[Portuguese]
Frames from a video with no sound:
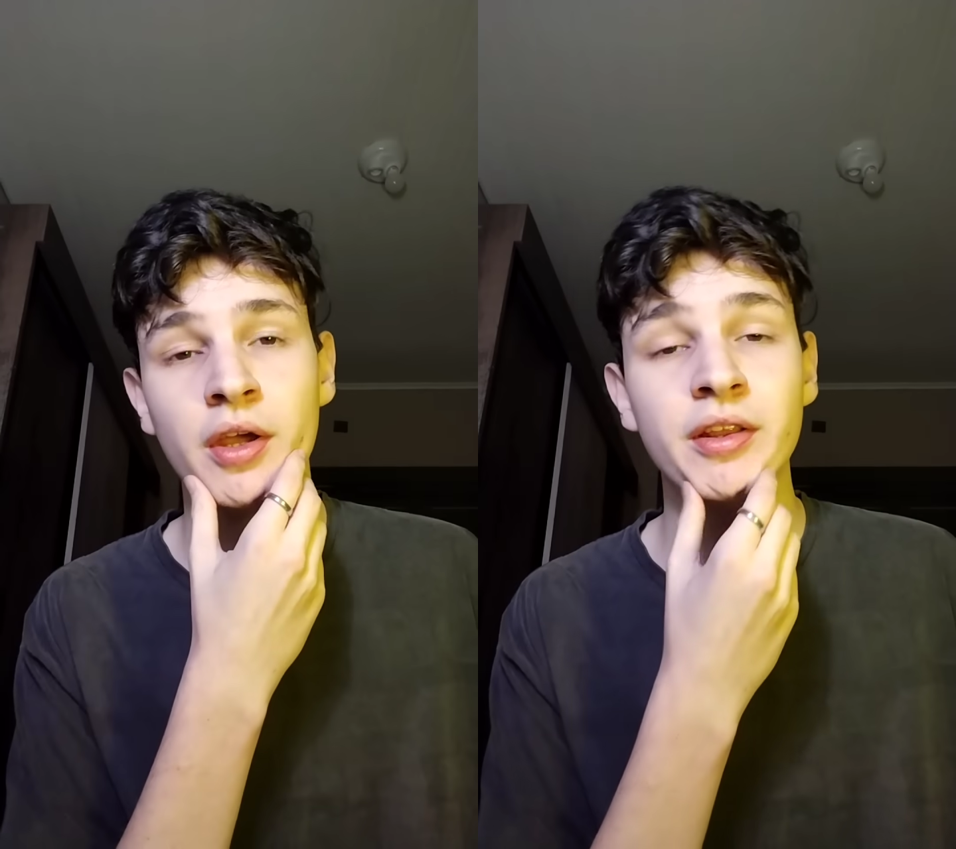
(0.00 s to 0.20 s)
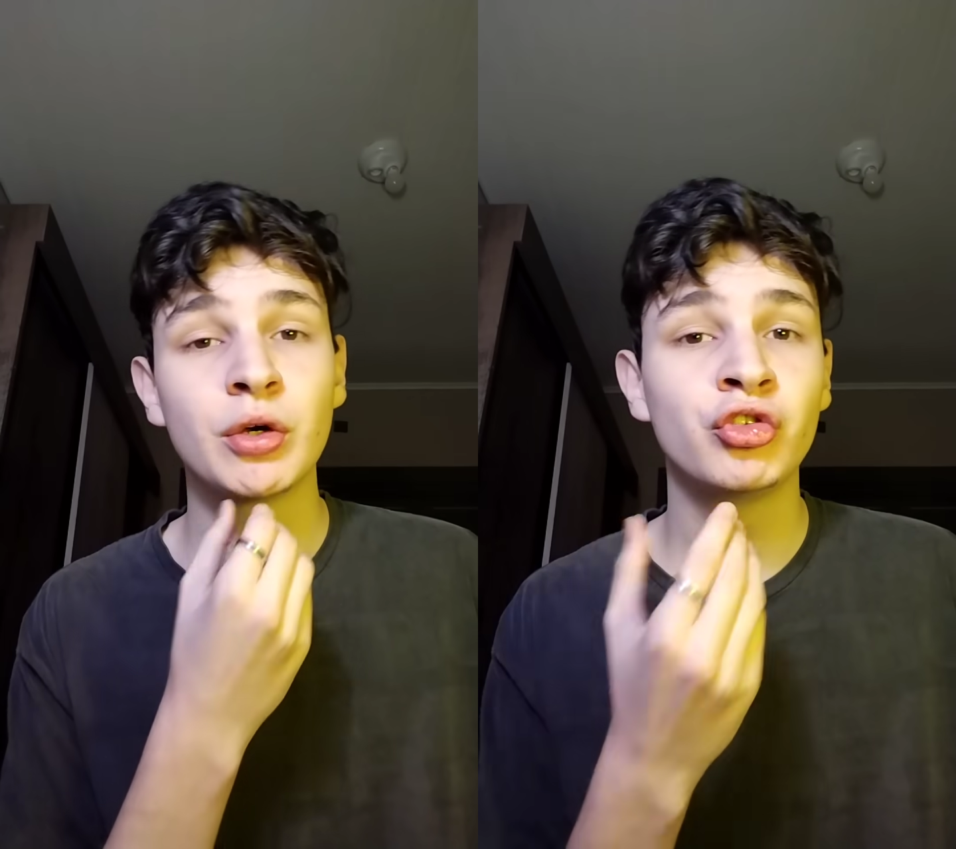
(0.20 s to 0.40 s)

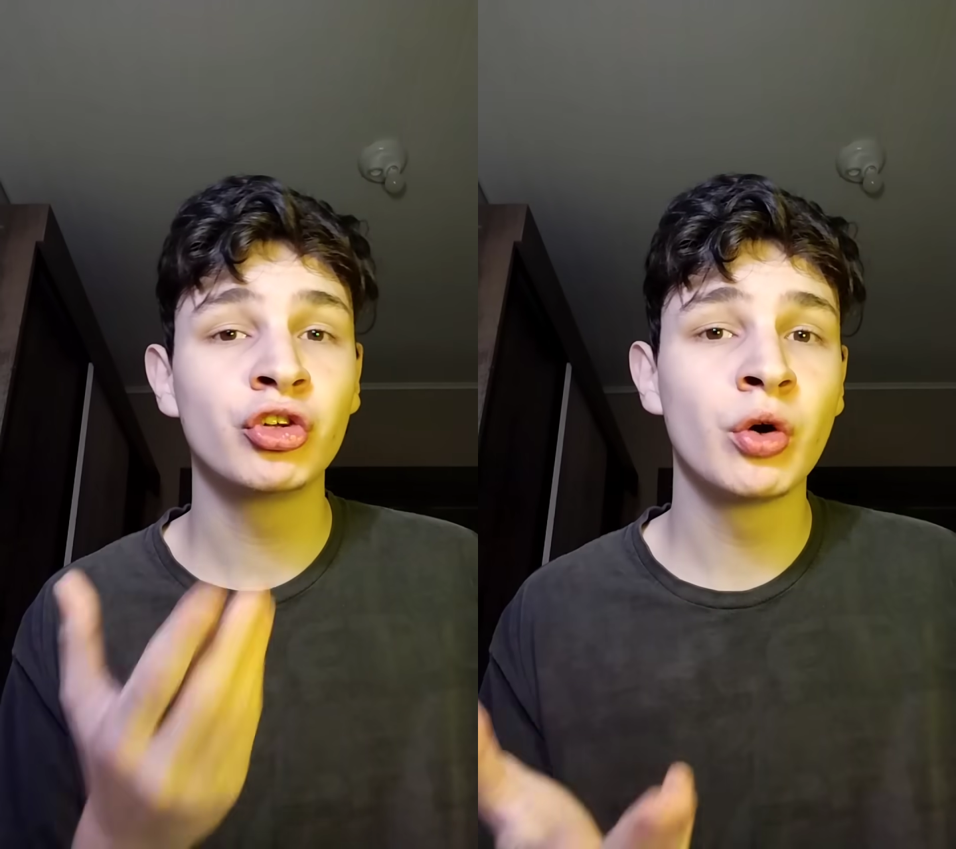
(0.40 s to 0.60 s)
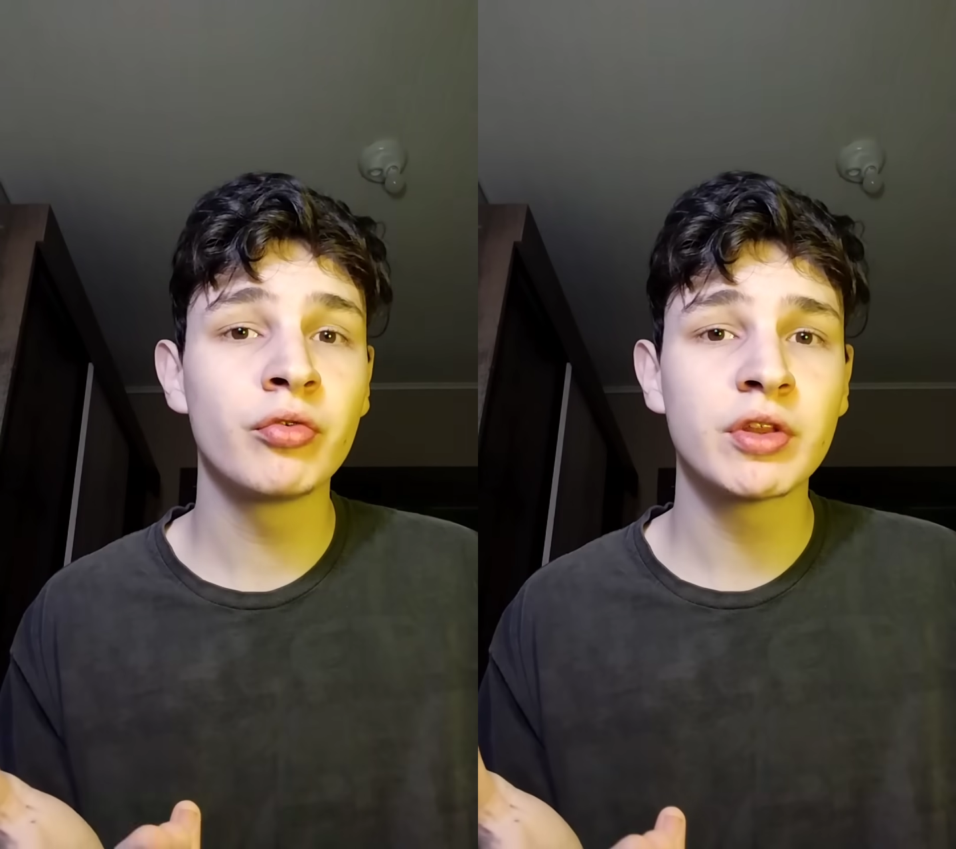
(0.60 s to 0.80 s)
Então,
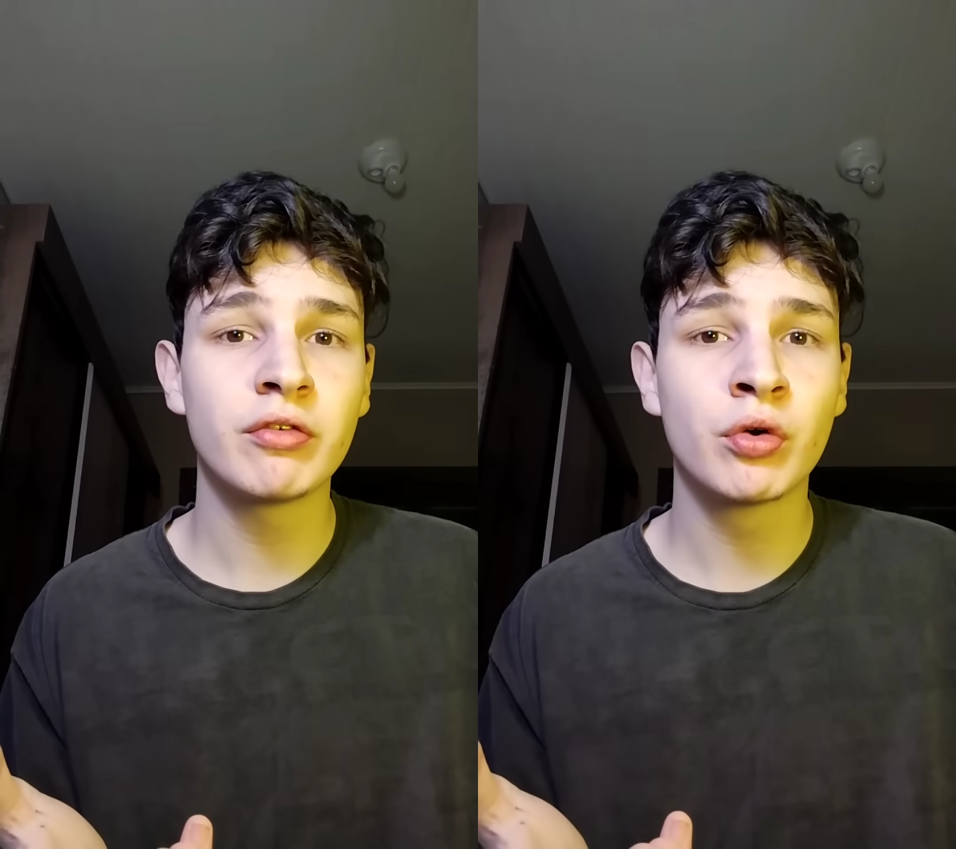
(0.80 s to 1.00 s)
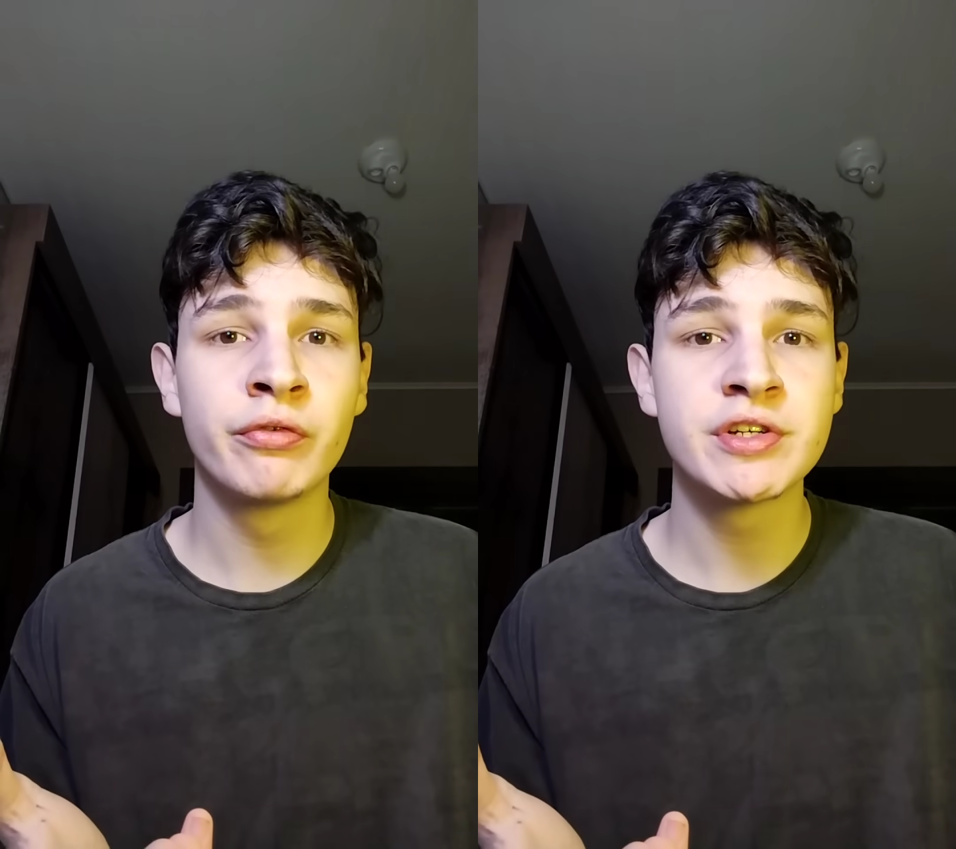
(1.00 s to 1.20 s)
de novo, eu
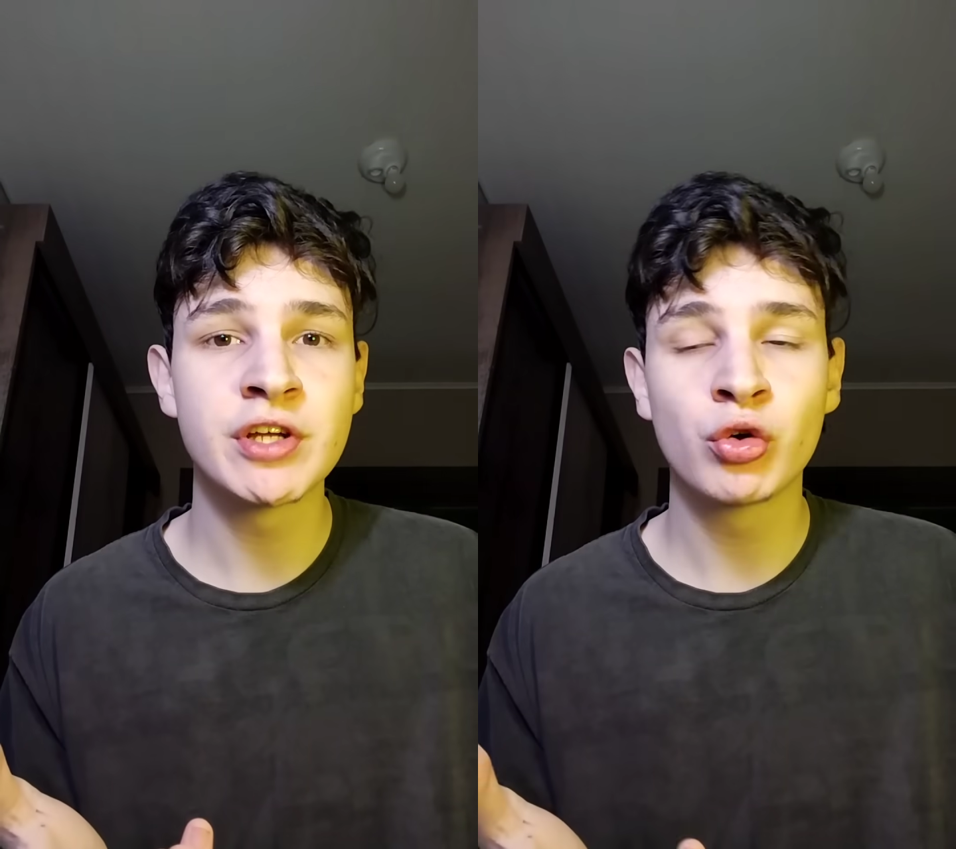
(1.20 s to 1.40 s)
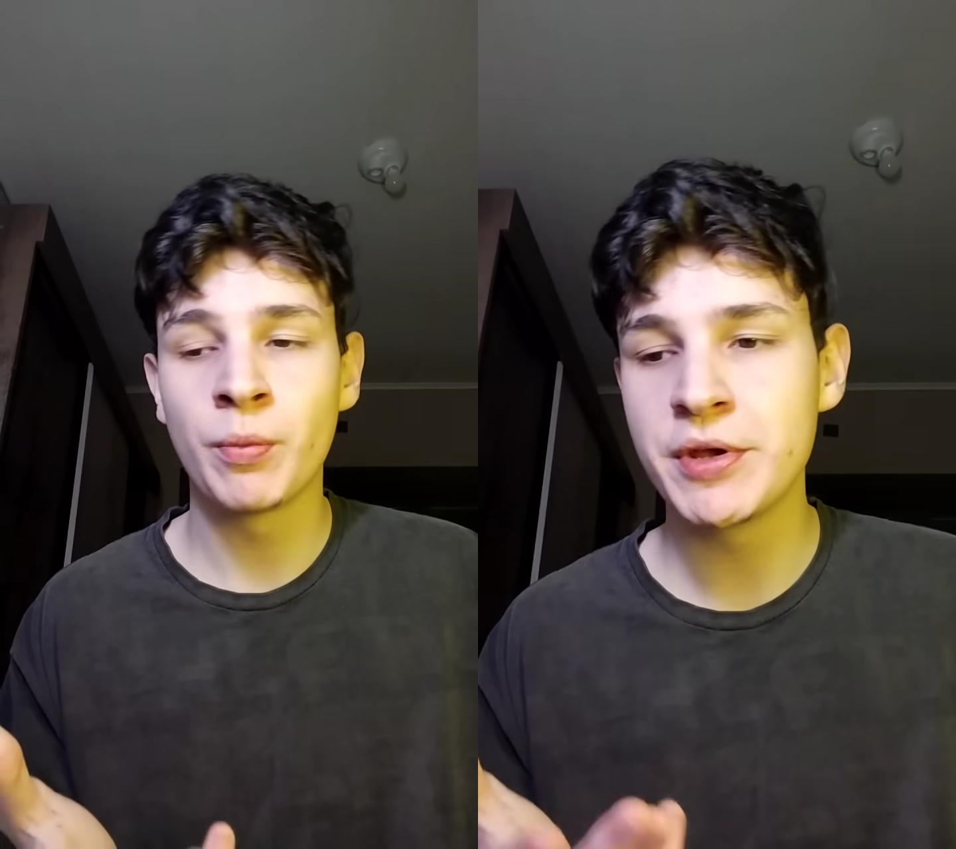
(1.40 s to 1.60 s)
tava
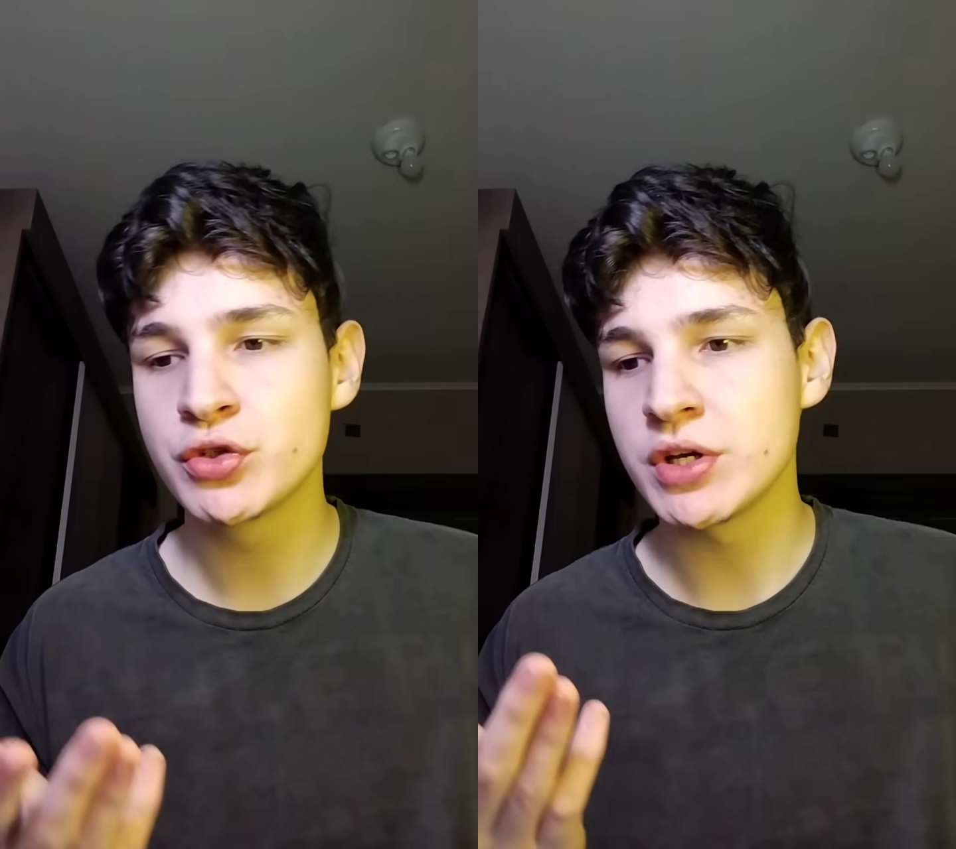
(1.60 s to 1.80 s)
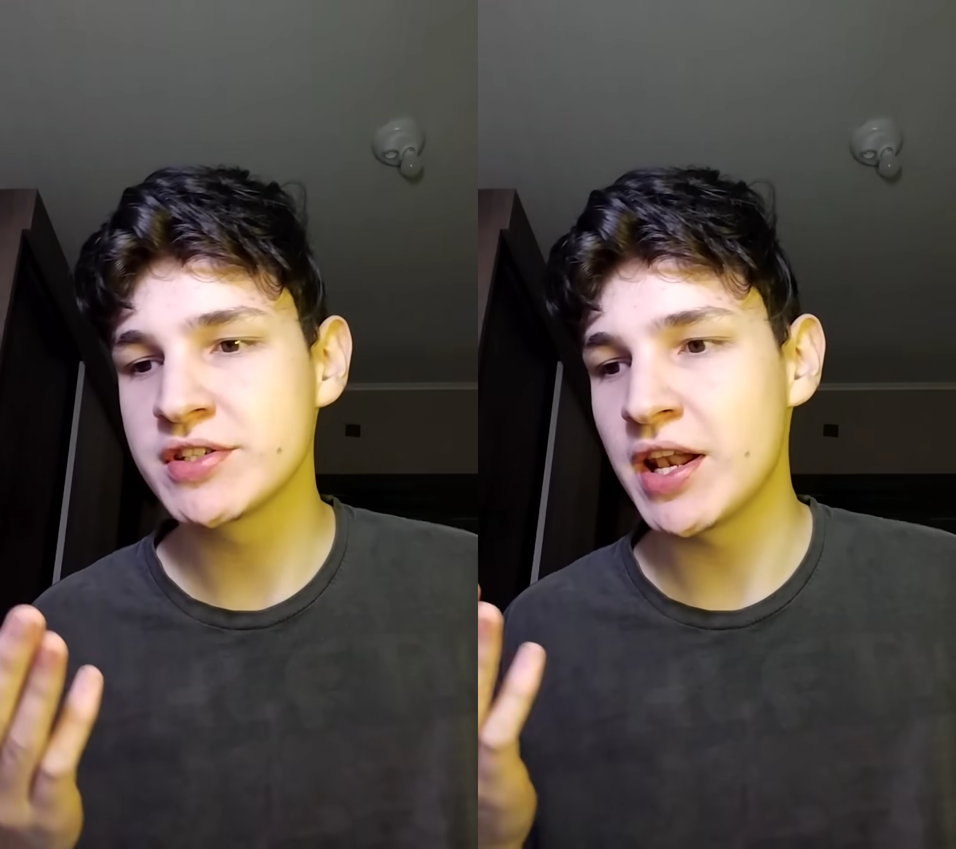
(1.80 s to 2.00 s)
conversando com
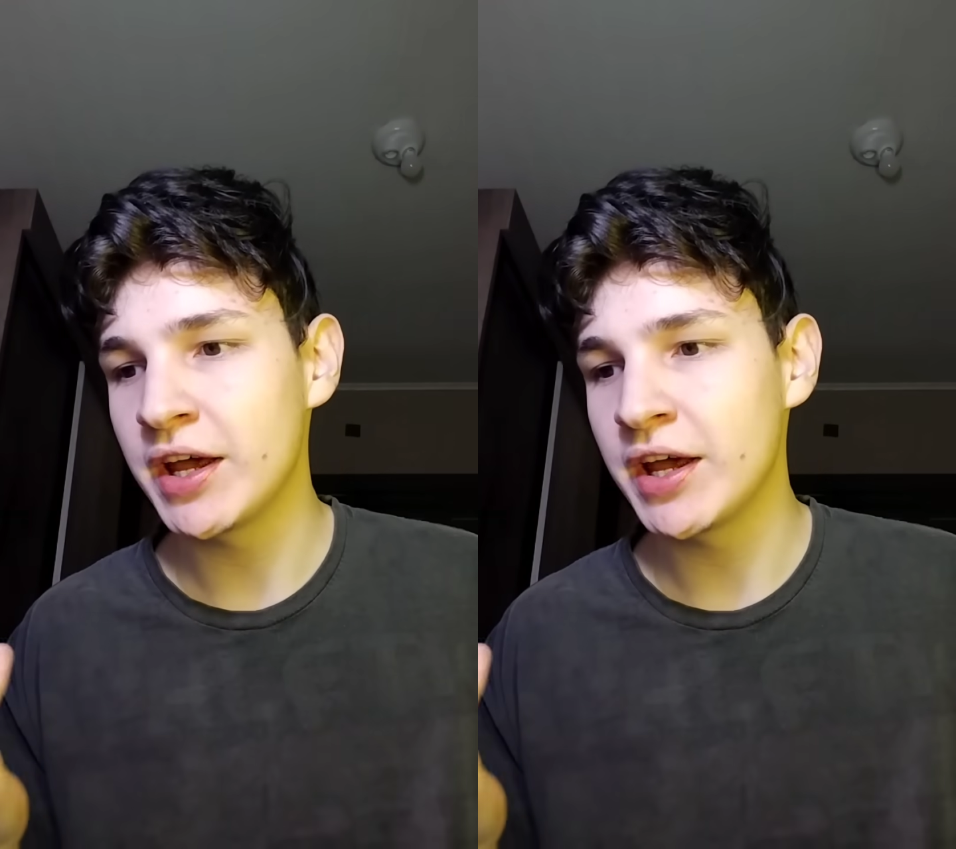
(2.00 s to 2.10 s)
pessoas